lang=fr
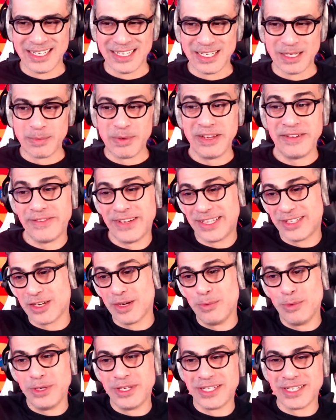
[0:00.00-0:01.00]
Ah bah, il va être
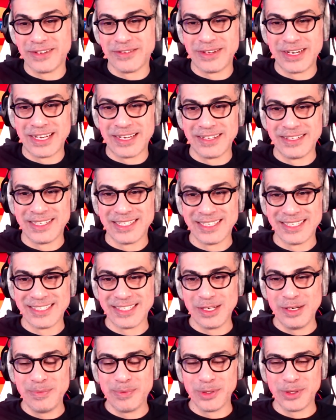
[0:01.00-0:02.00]
comme lui, tiens, voilà.
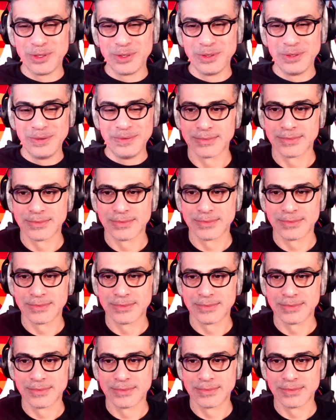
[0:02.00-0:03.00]
Salut, poteau. Y a un
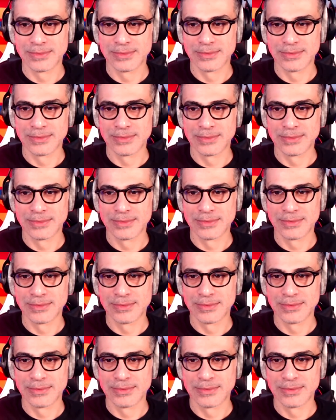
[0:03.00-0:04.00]
mec qui t'a piqué ta
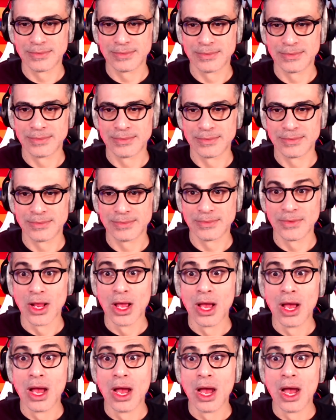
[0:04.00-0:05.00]
bécane.
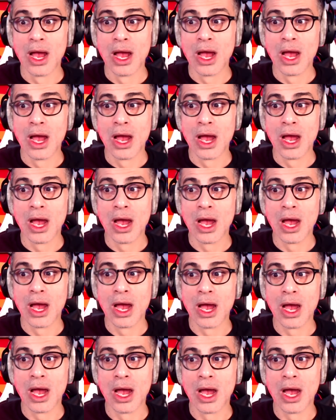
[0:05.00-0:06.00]
Pas
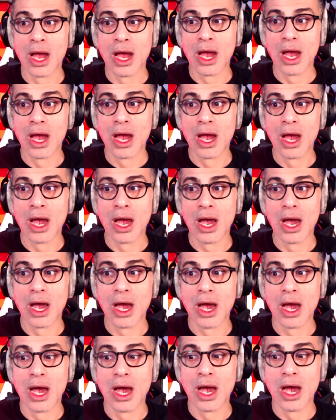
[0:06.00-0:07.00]
cool, hein
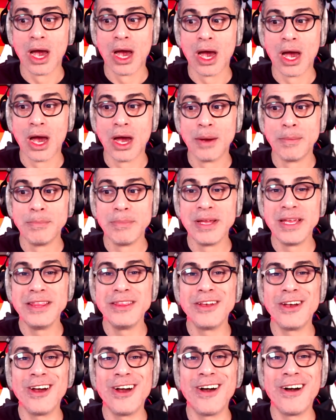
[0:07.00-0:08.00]
Mais
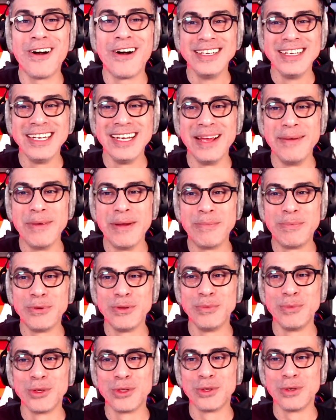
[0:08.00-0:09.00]
non Il a même plus de
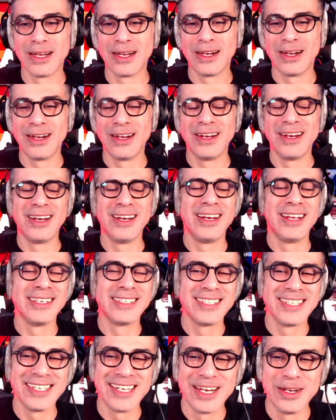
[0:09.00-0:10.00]
moto. Ah oh là là,
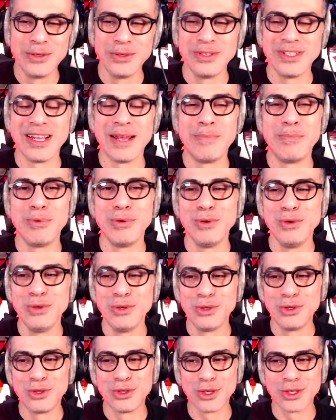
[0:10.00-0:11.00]
c'est la loose la plus
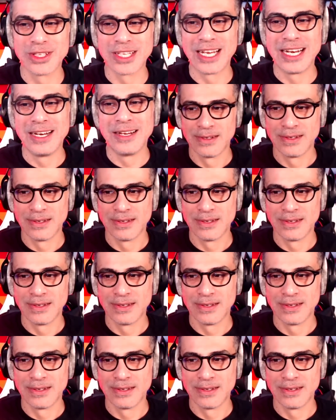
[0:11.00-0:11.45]
totale.